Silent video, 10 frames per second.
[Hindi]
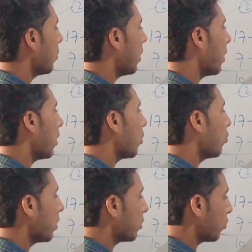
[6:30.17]
तो यहाँ ग्यारह
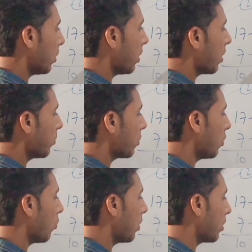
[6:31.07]
हो गया था तो ग्यारह में से
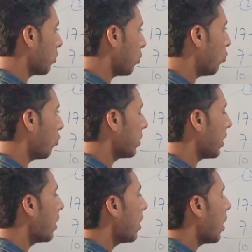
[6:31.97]
नौ घटा तो दो हो गया